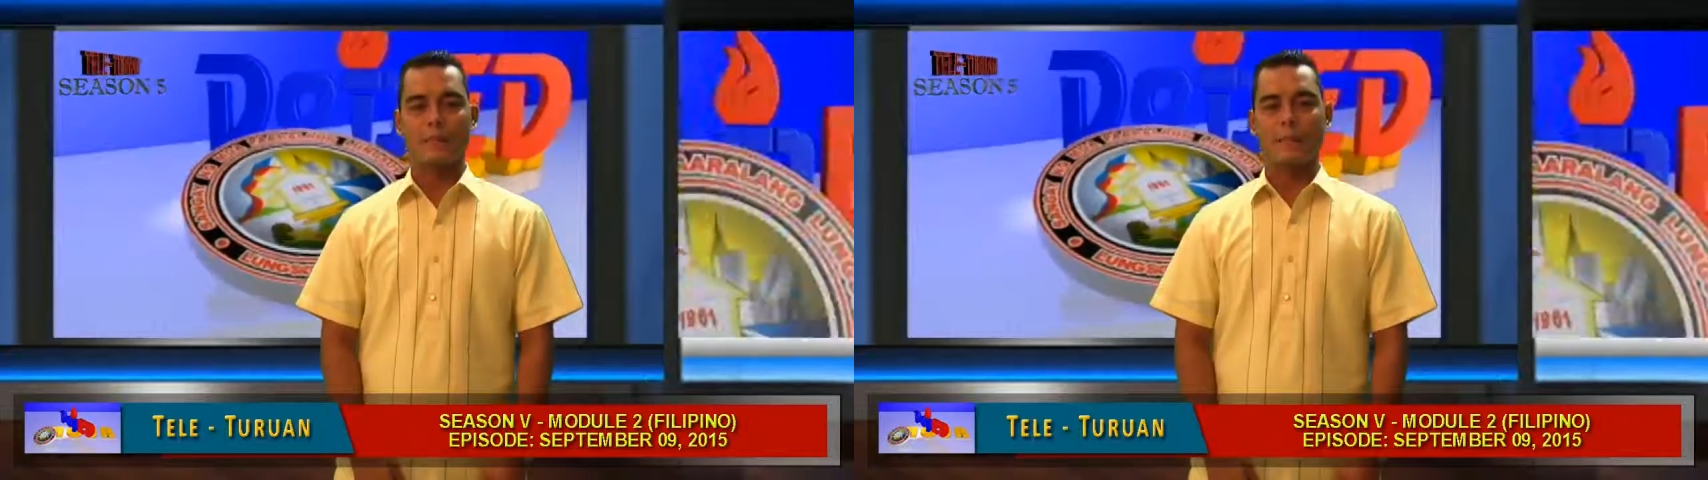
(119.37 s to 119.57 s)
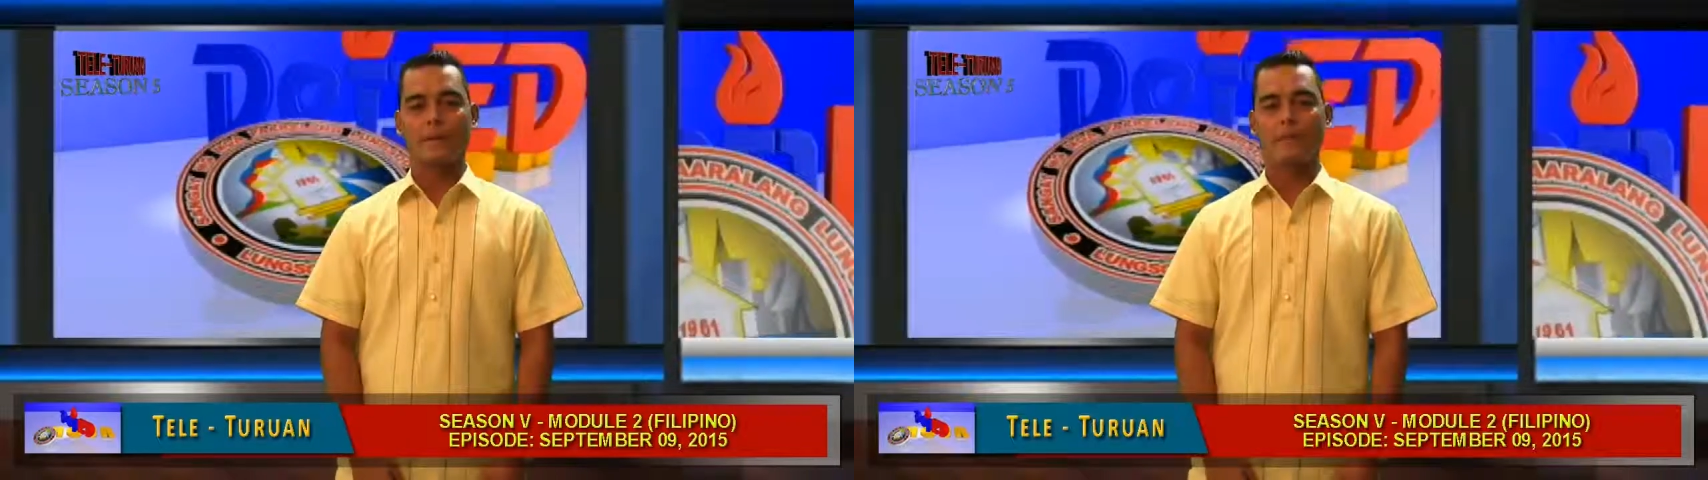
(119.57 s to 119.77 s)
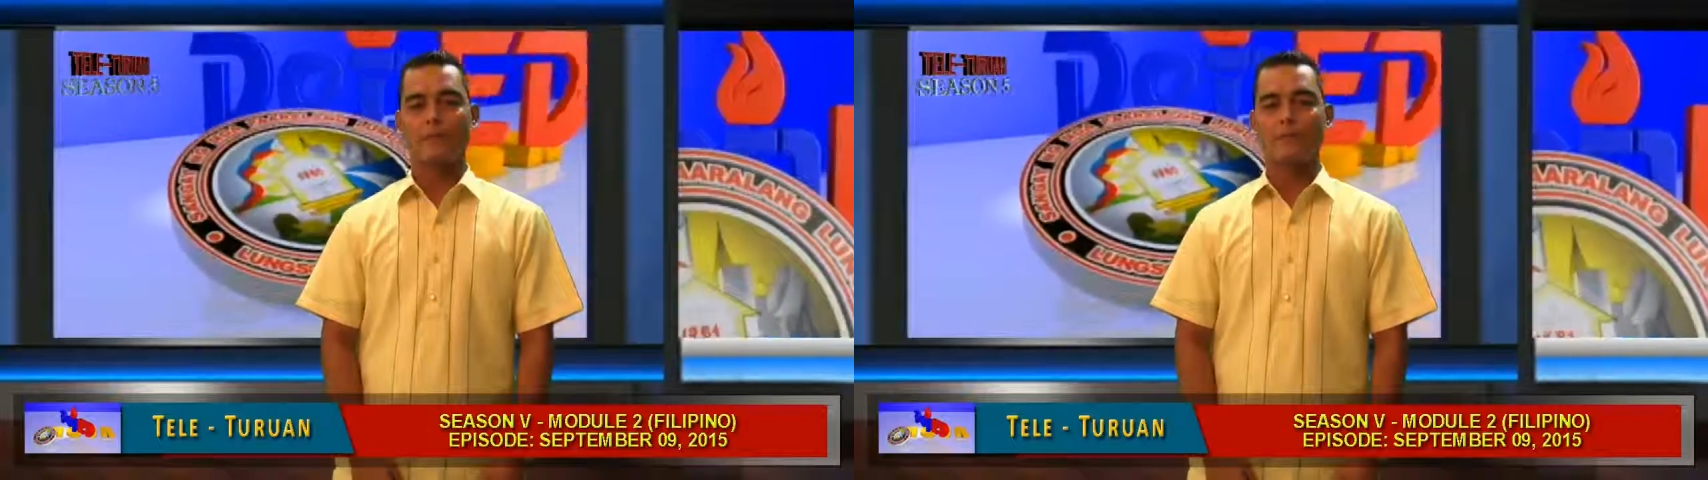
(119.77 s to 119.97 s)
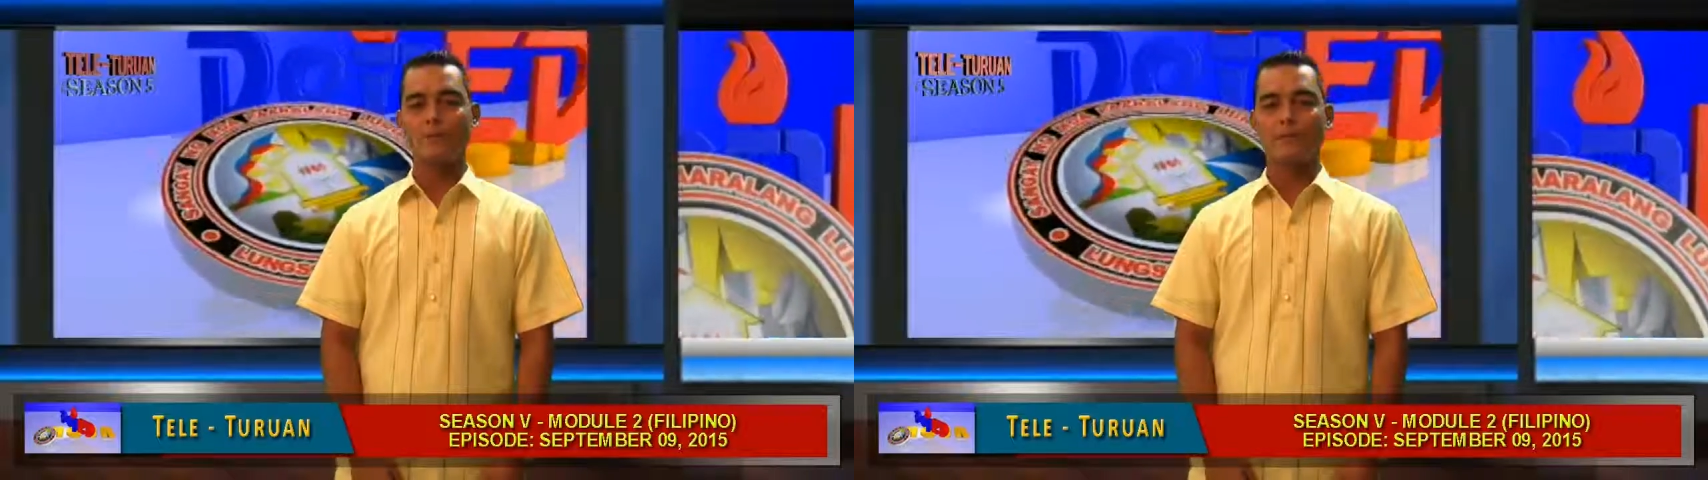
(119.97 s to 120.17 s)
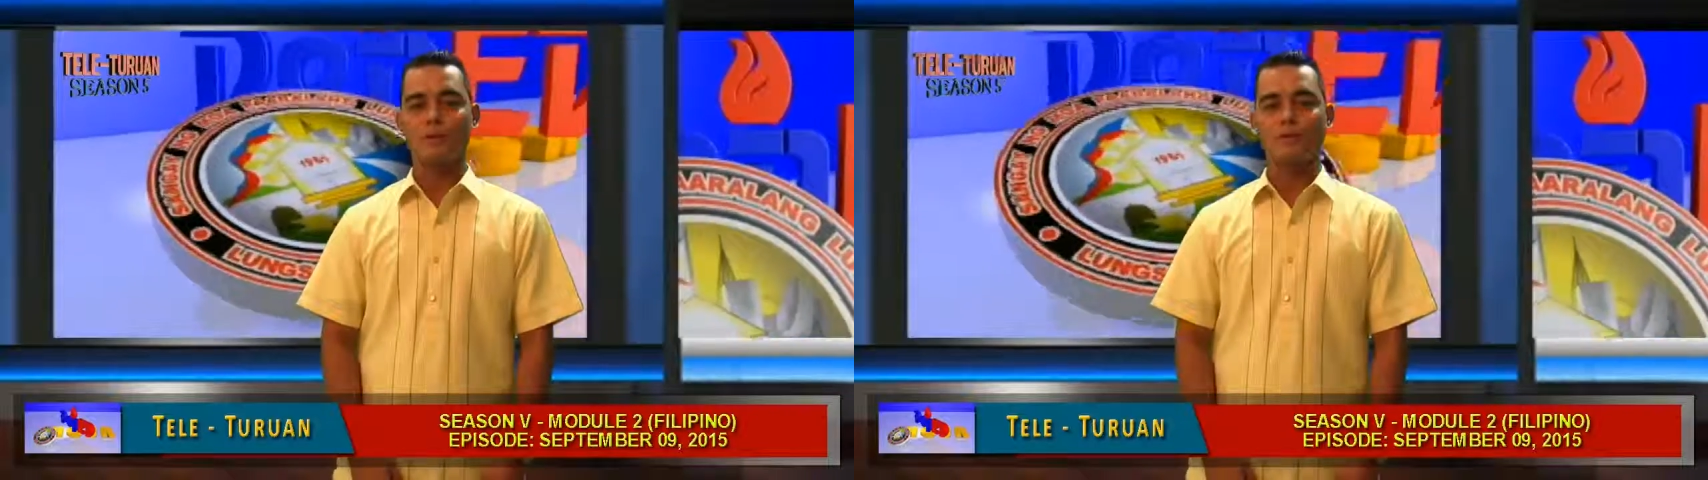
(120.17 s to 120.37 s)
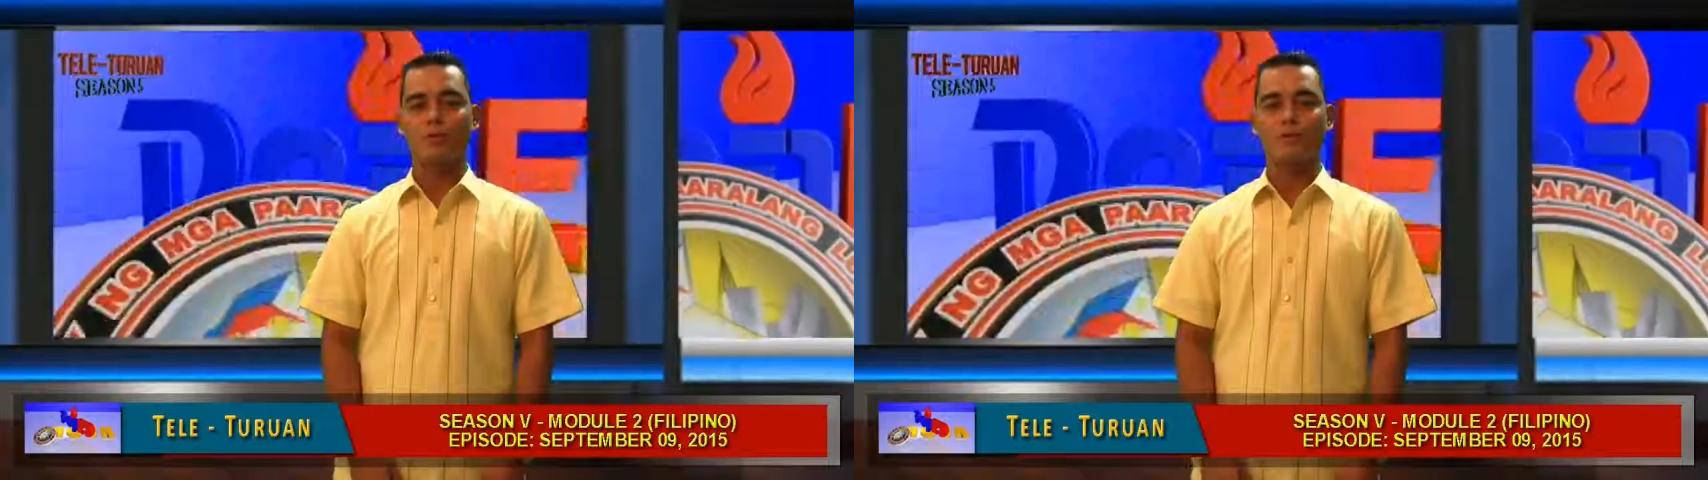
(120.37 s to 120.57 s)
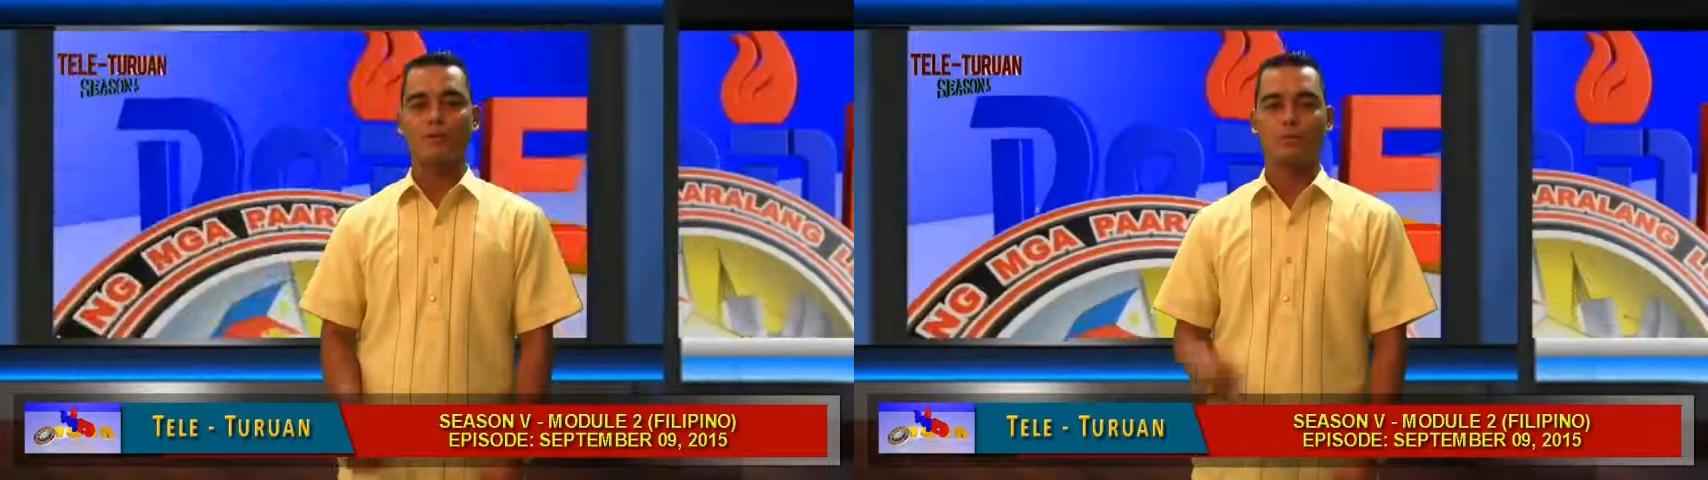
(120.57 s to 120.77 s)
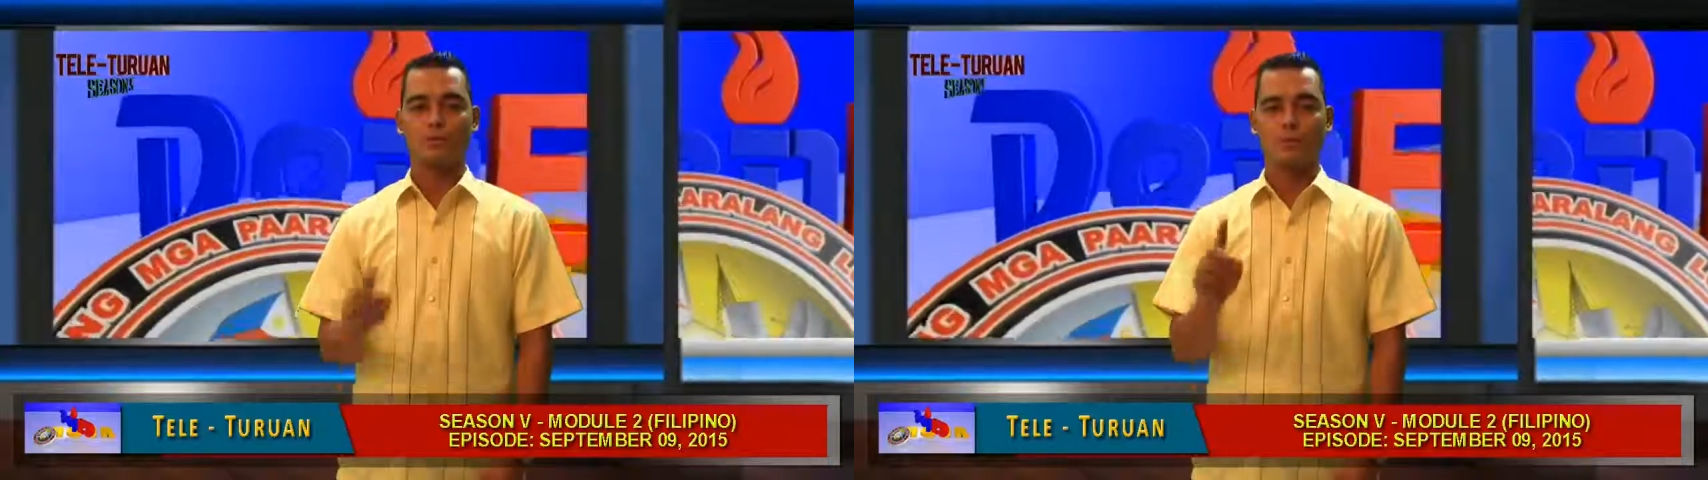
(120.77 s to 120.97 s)
Nagtatapos ito sa
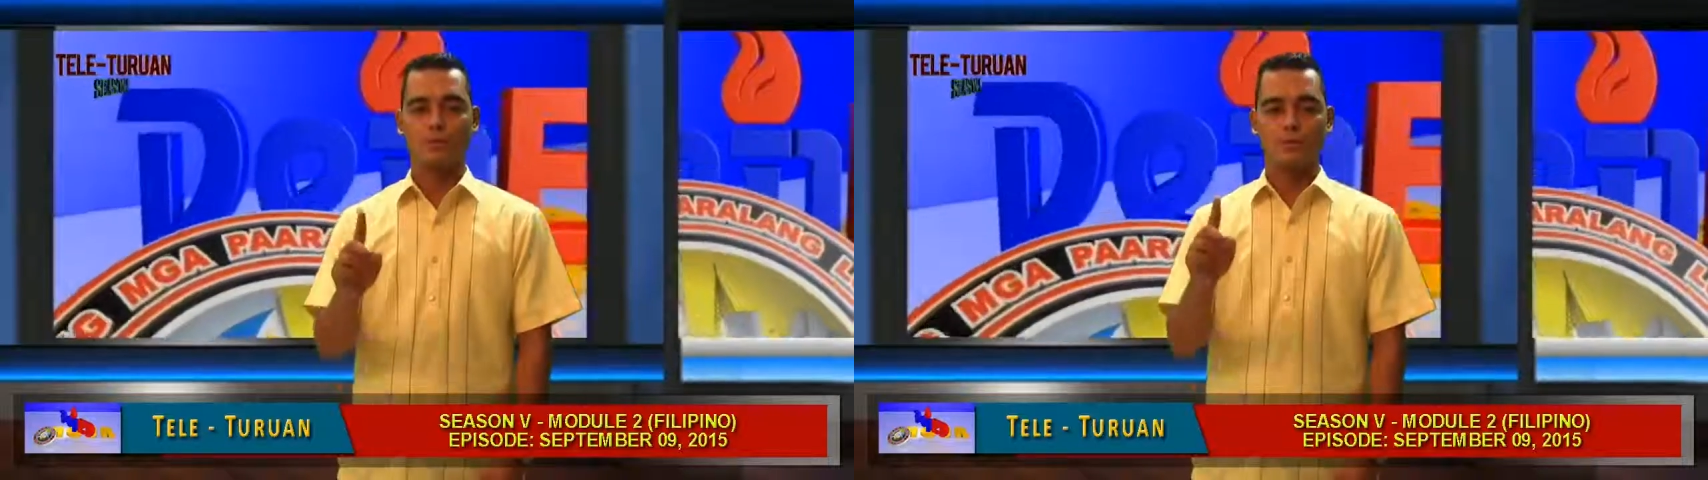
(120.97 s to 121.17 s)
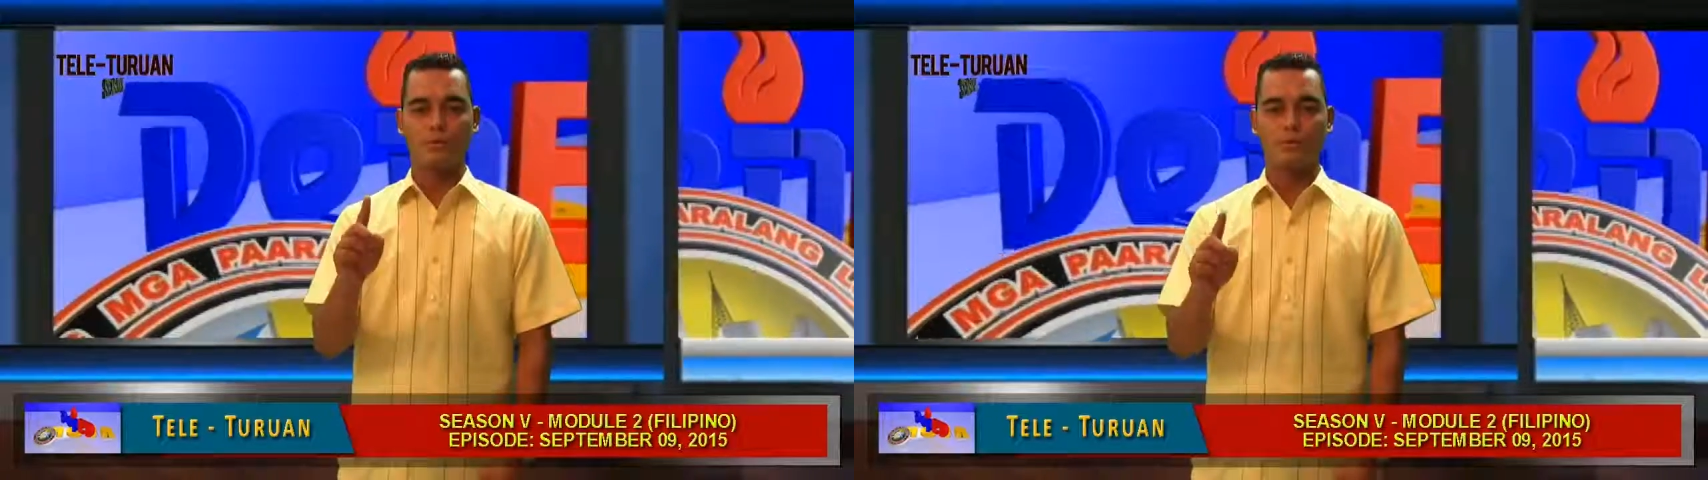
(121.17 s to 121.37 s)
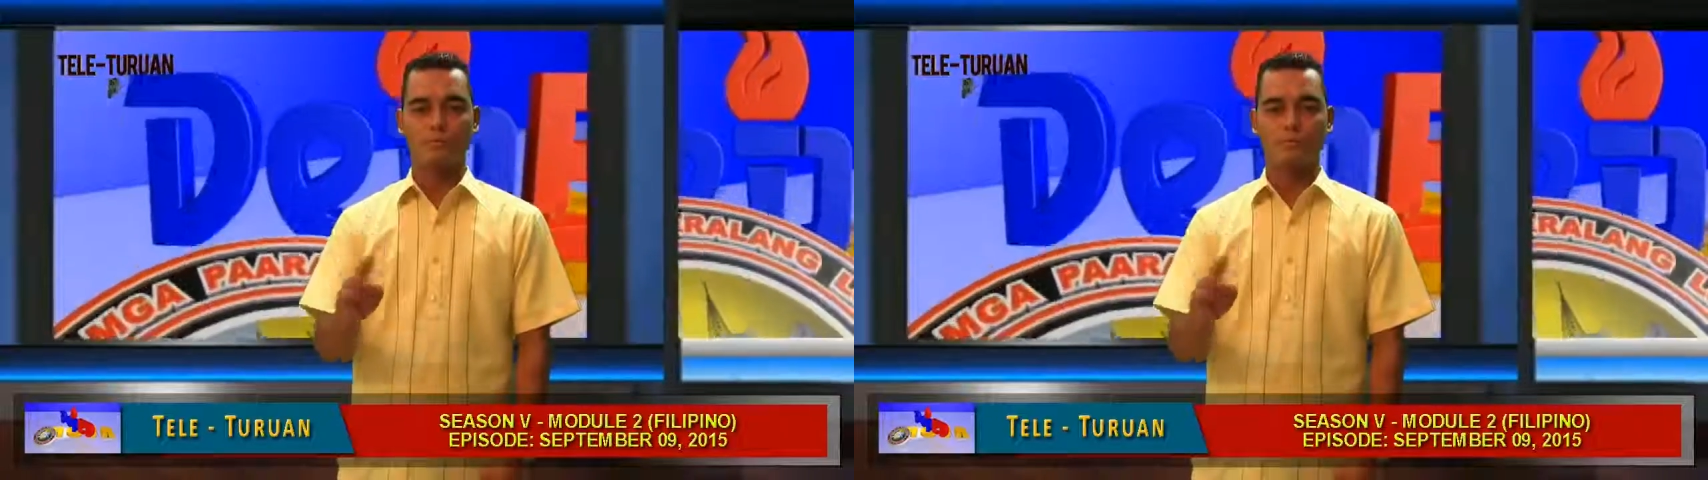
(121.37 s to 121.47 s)
tuldok.